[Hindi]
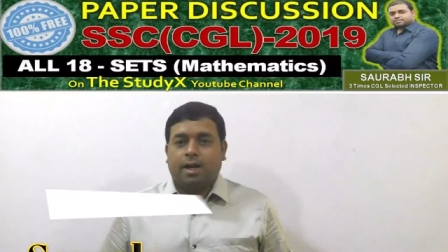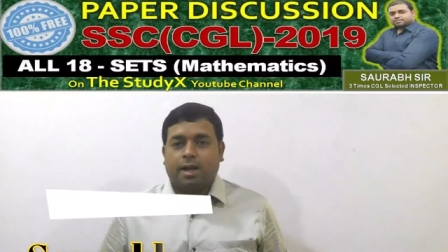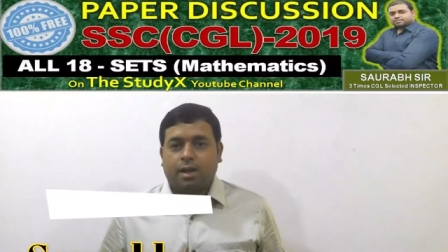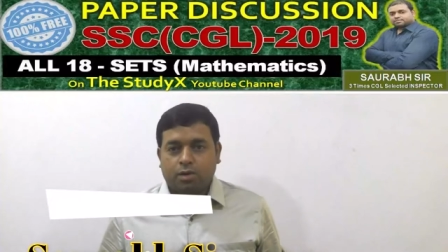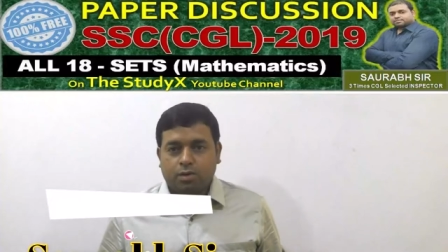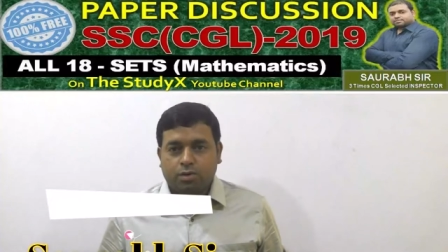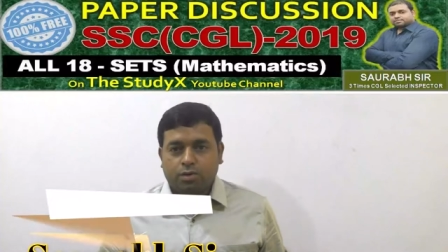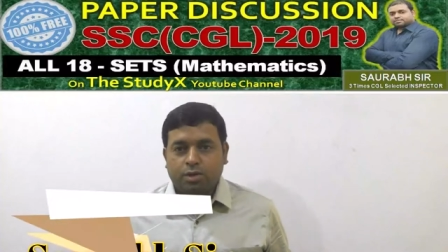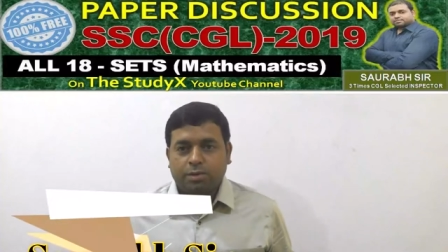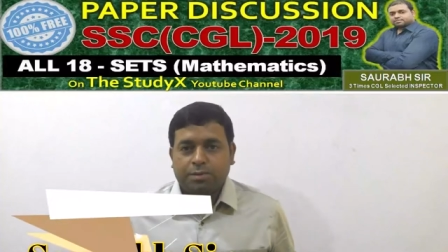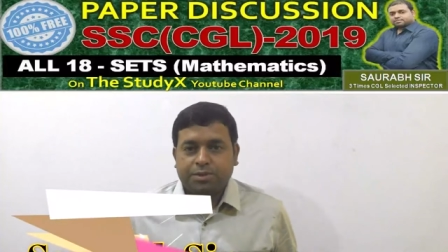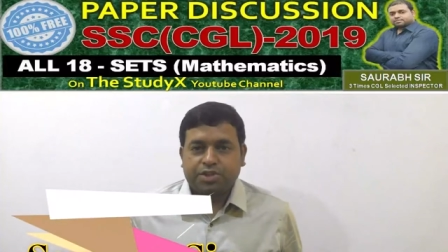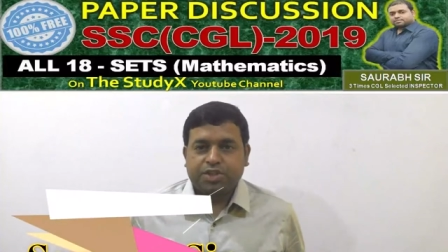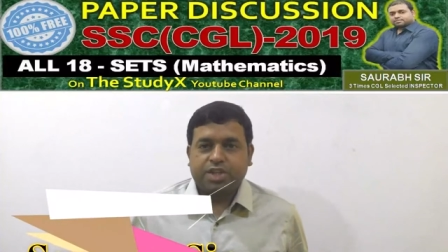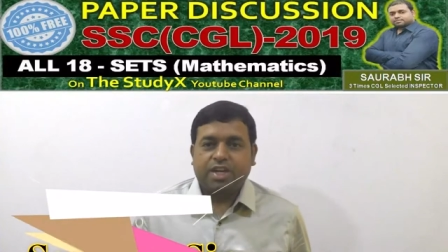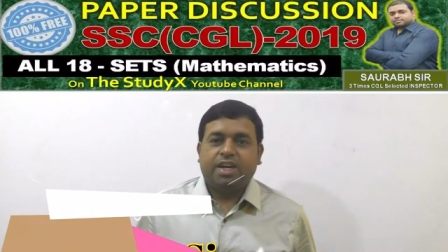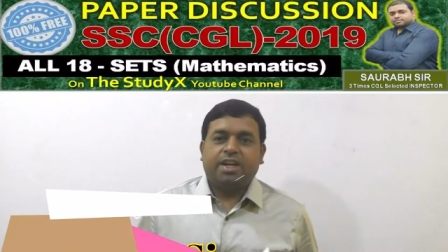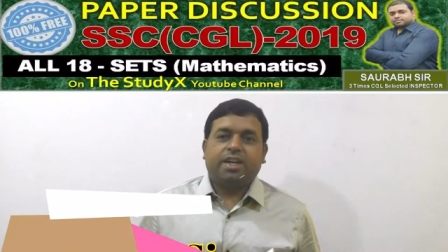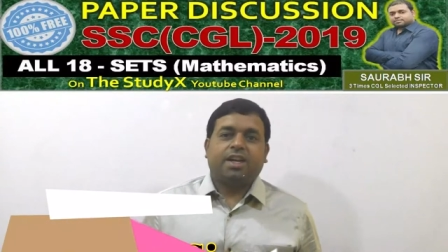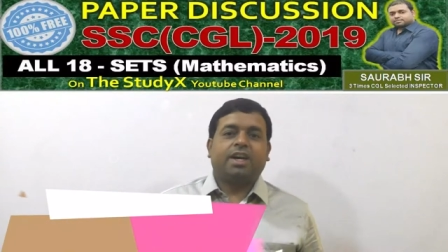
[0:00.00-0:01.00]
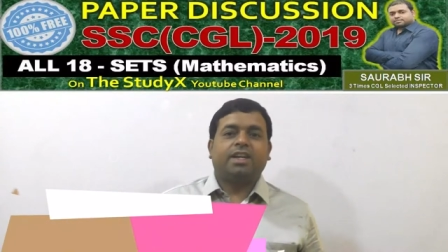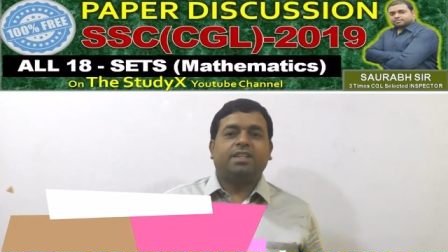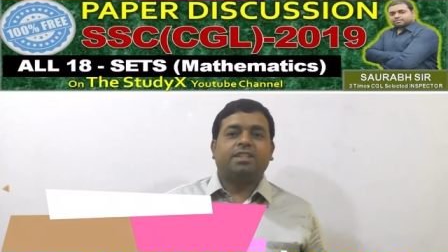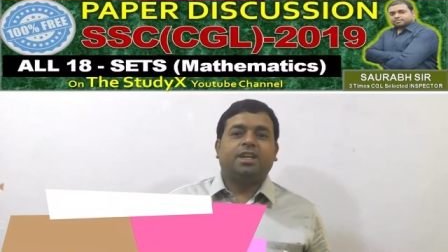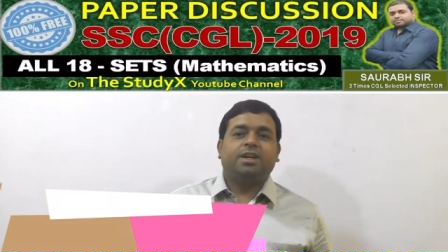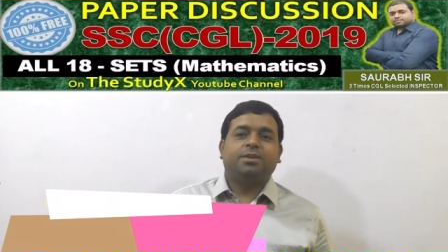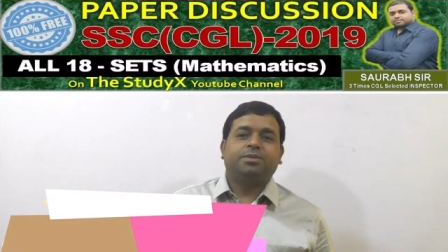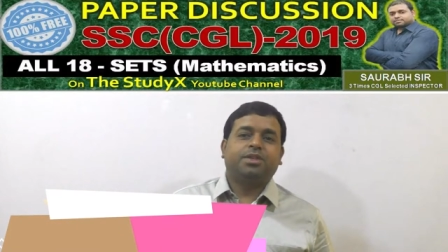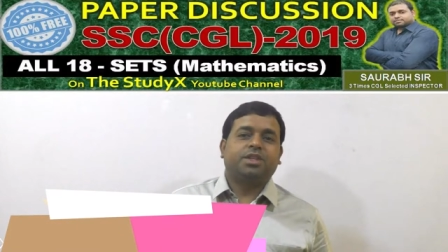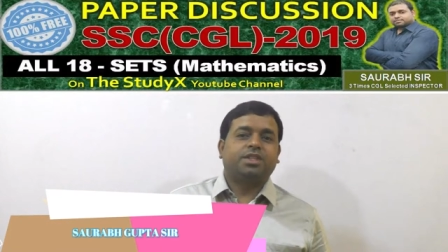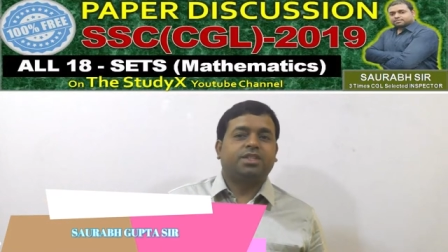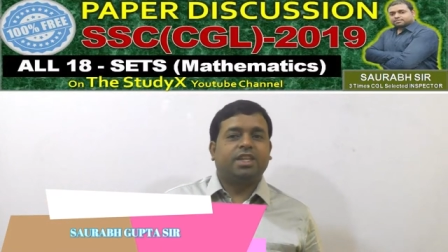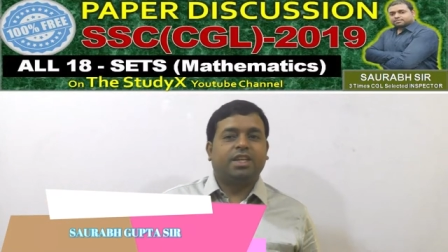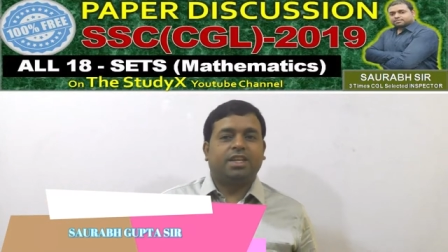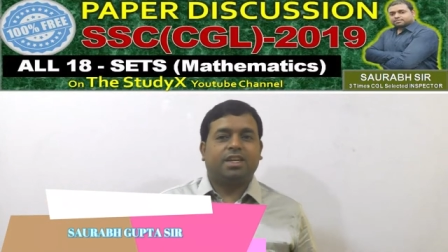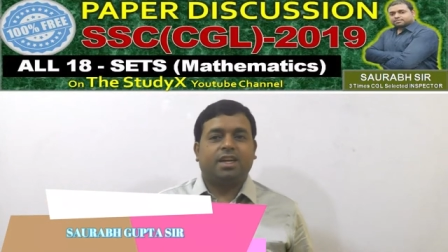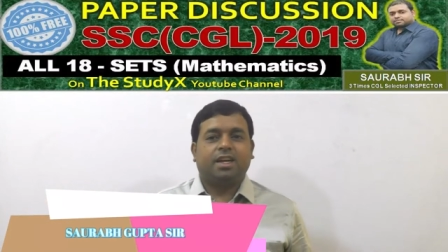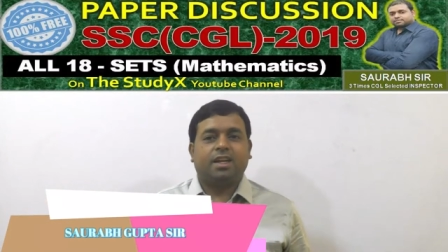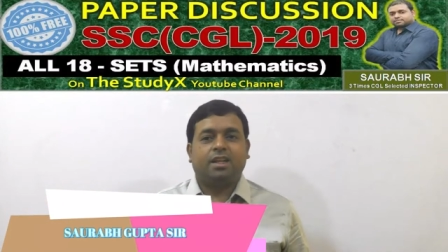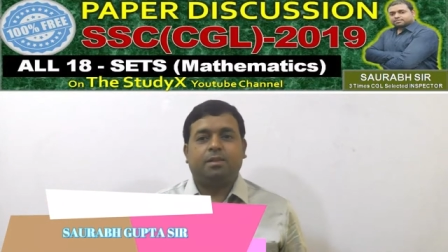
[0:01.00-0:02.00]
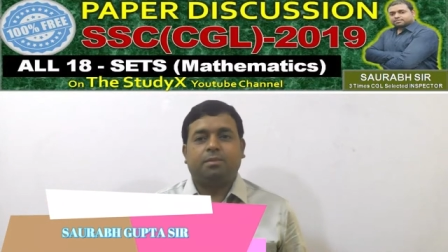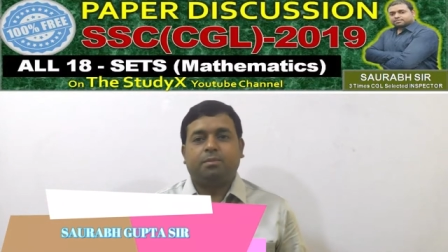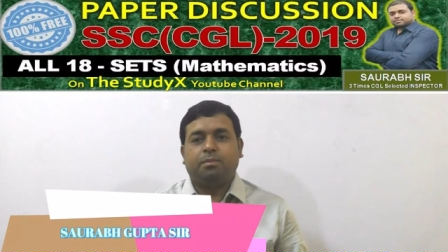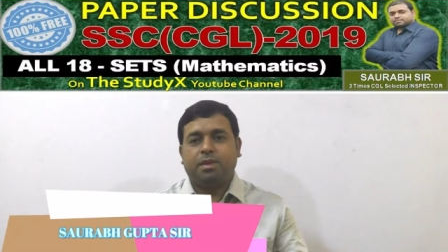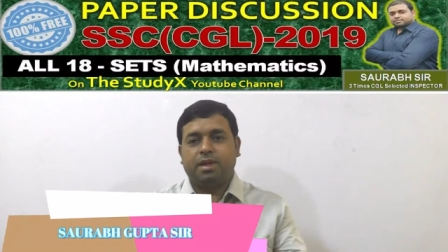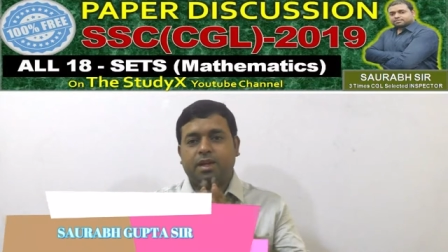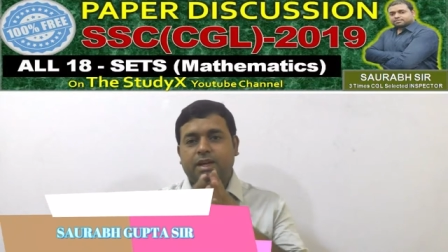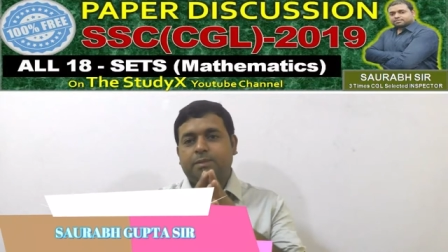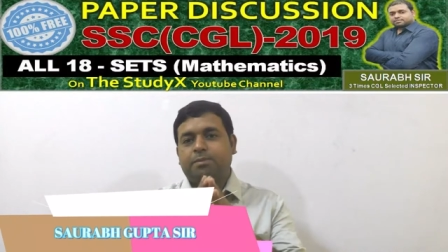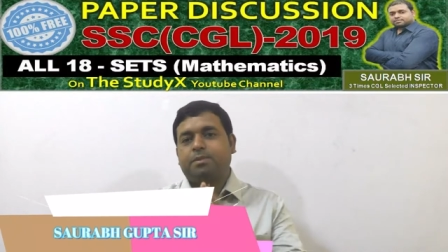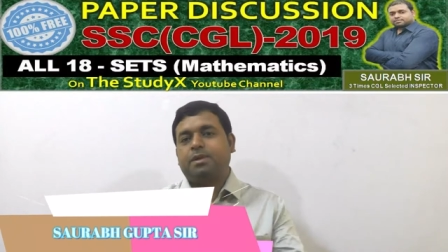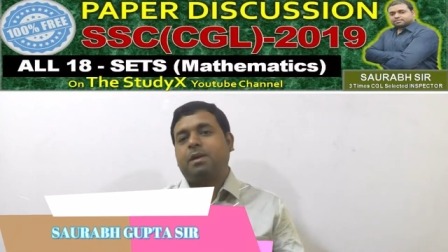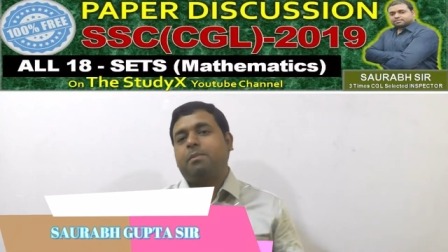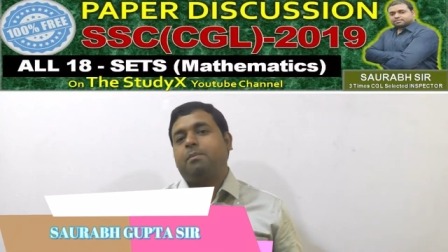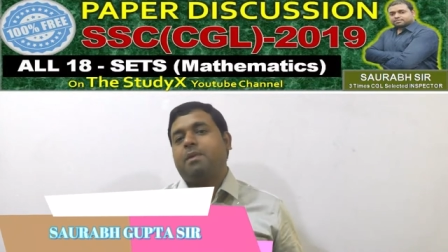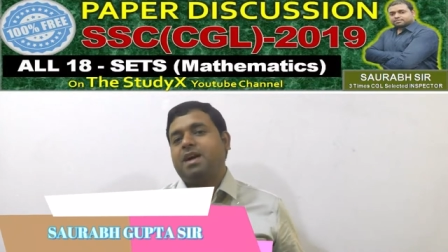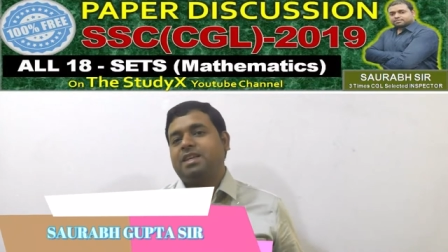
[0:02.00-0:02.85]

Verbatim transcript: हेलो नमस्कार आदाब सत मैं आपका